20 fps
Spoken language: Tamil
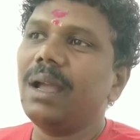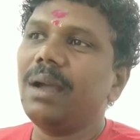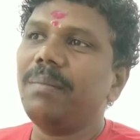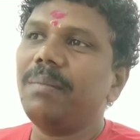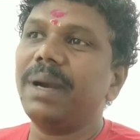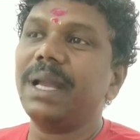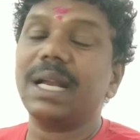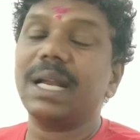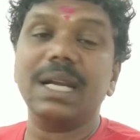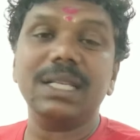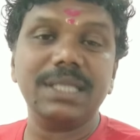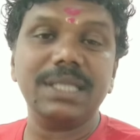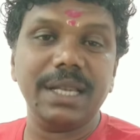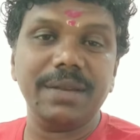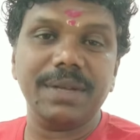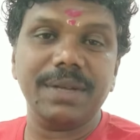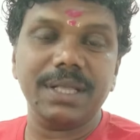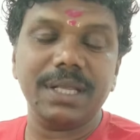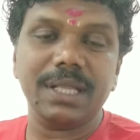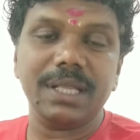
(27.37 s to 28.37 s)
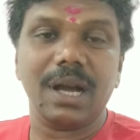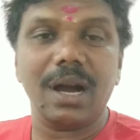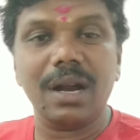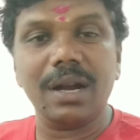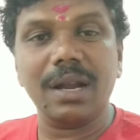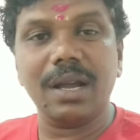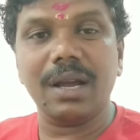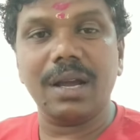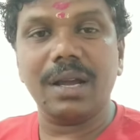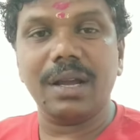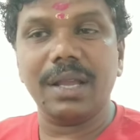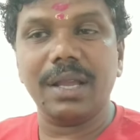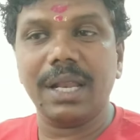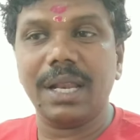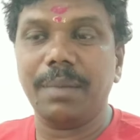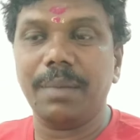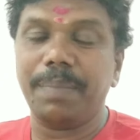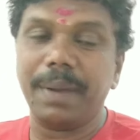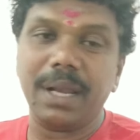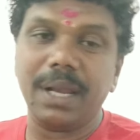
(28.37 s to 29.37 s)
பட் கடைசியில் வந்து அது ஆணா
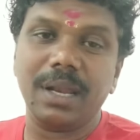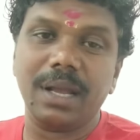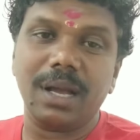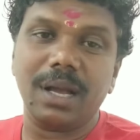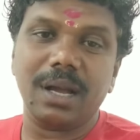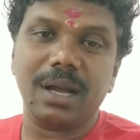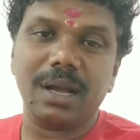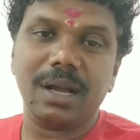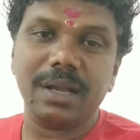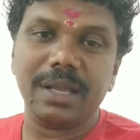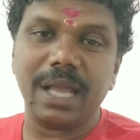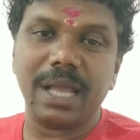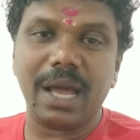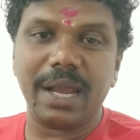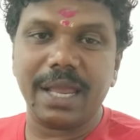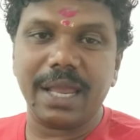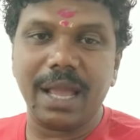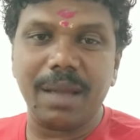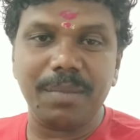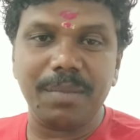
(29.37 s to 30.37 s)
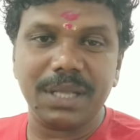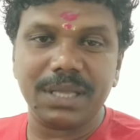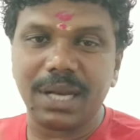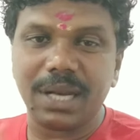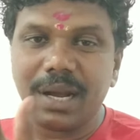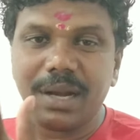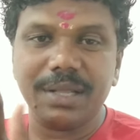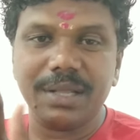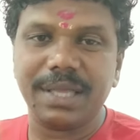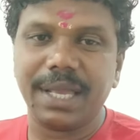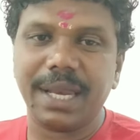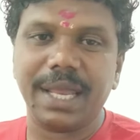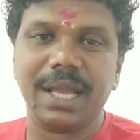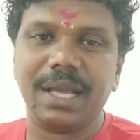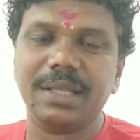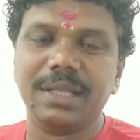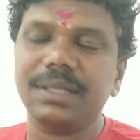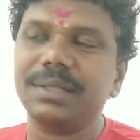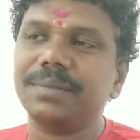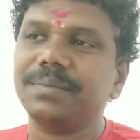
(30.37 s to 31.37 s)
இல்லை பெண்ணா யார் ஏமாத்துறாங்கன்னு
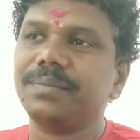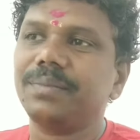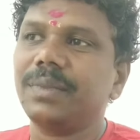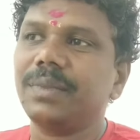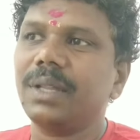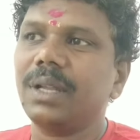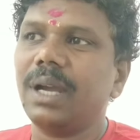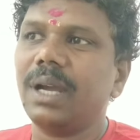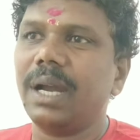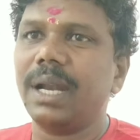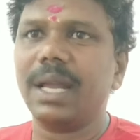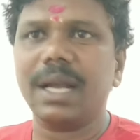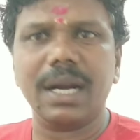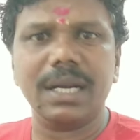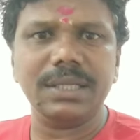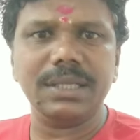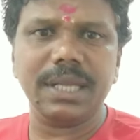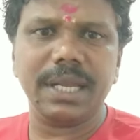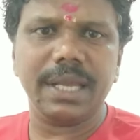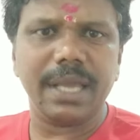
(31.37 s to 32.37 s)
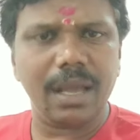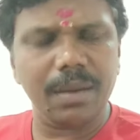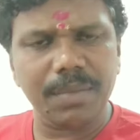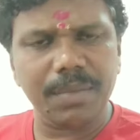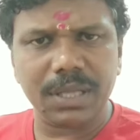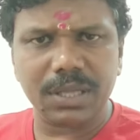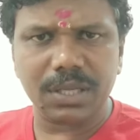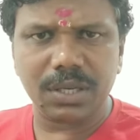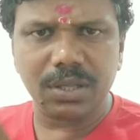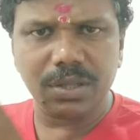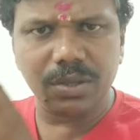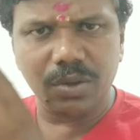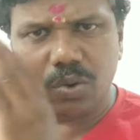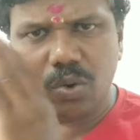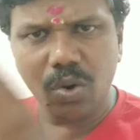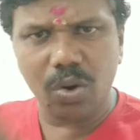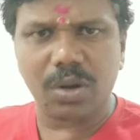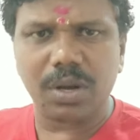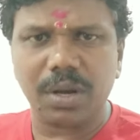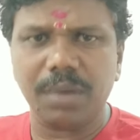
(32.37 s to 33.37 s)
தெரியாது ஆனால் கடைசியில் ஏமாத்துறது
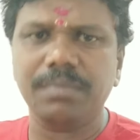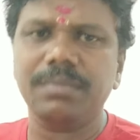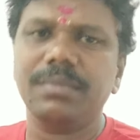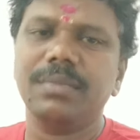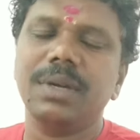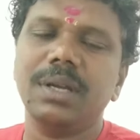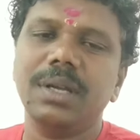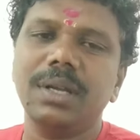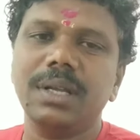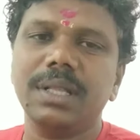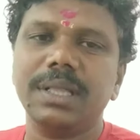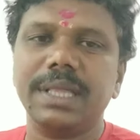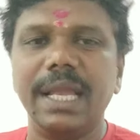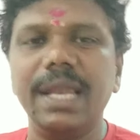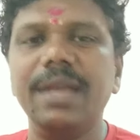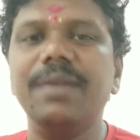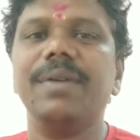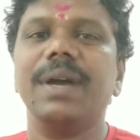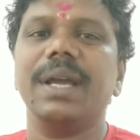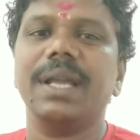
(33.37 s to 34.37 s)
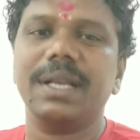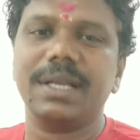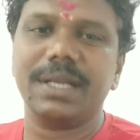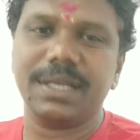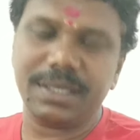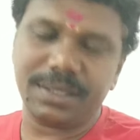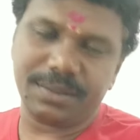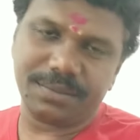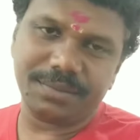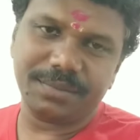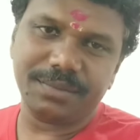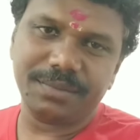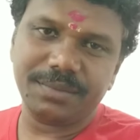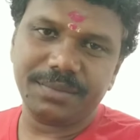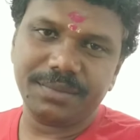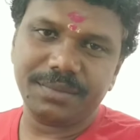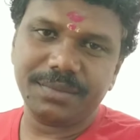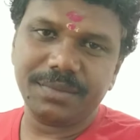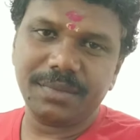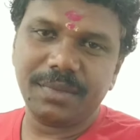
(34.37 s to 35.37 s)
நோக்கம் தெளிவாக இருக்குது
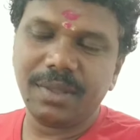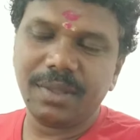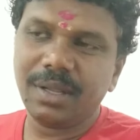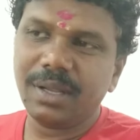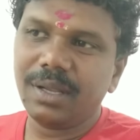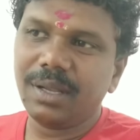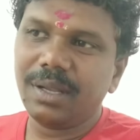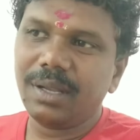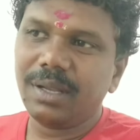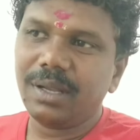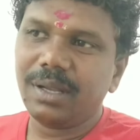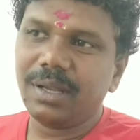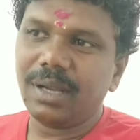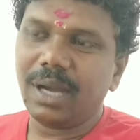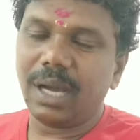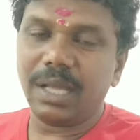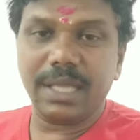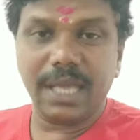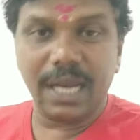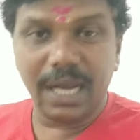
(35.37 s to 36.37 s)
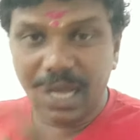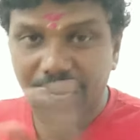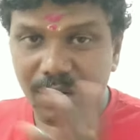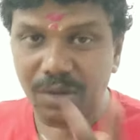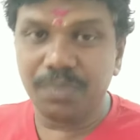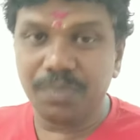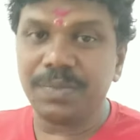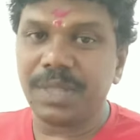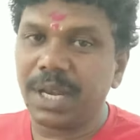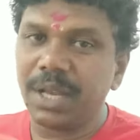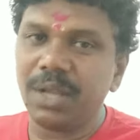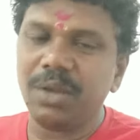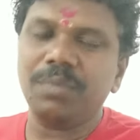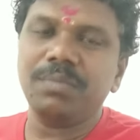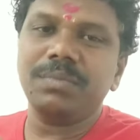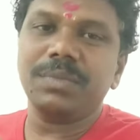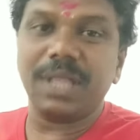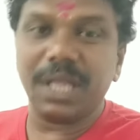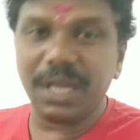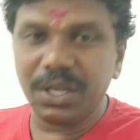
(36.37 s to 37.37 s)
அது எல்லாருக்கும் தெரியும்
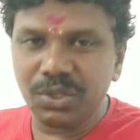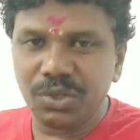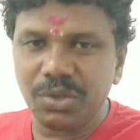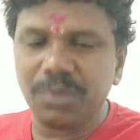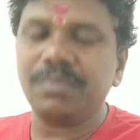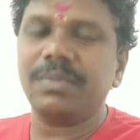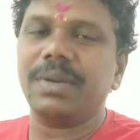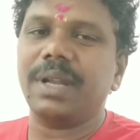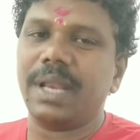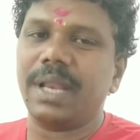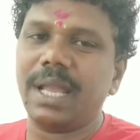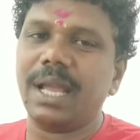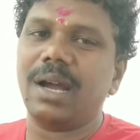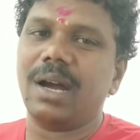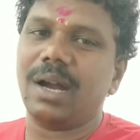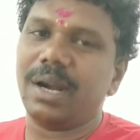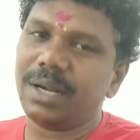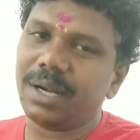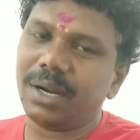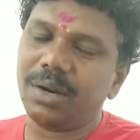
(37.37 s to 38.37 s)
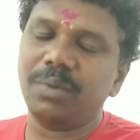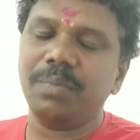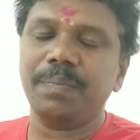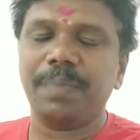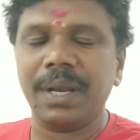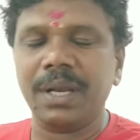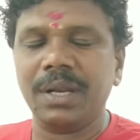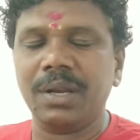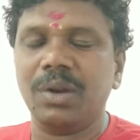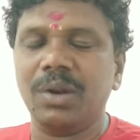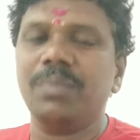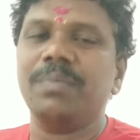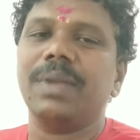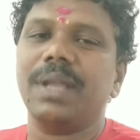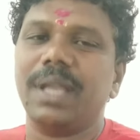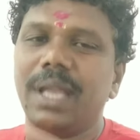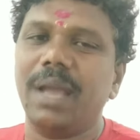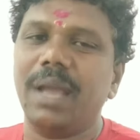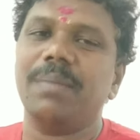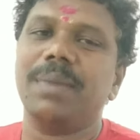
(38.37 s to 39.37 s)
தெரிஞ்சும் நிறையா ஆண்களும் பெண்களும்
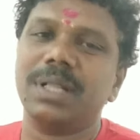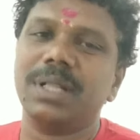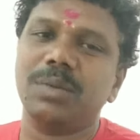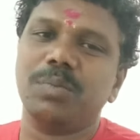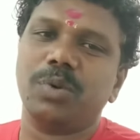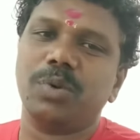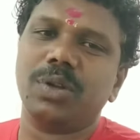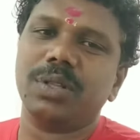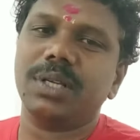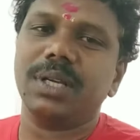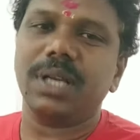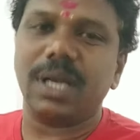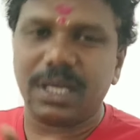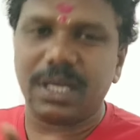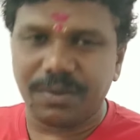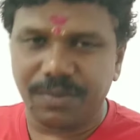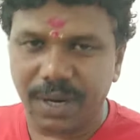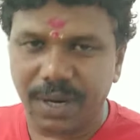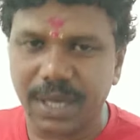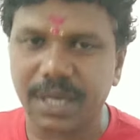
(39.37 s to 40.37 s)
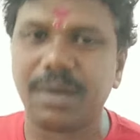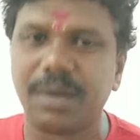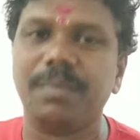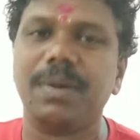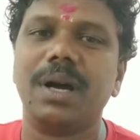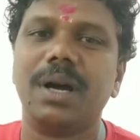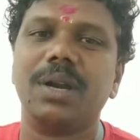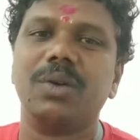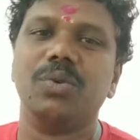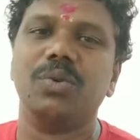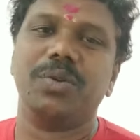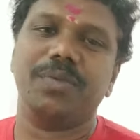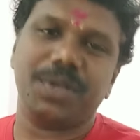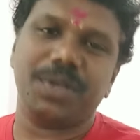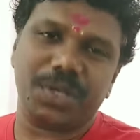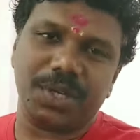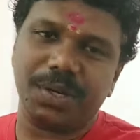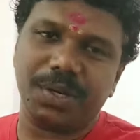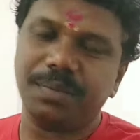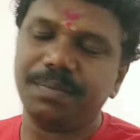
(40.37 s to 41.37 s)
ஏமாந்து போகிறது அது வழக்கமான ஒரு
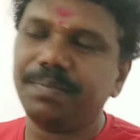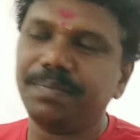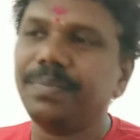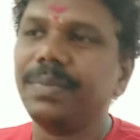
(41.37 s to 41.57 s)
விஷயம்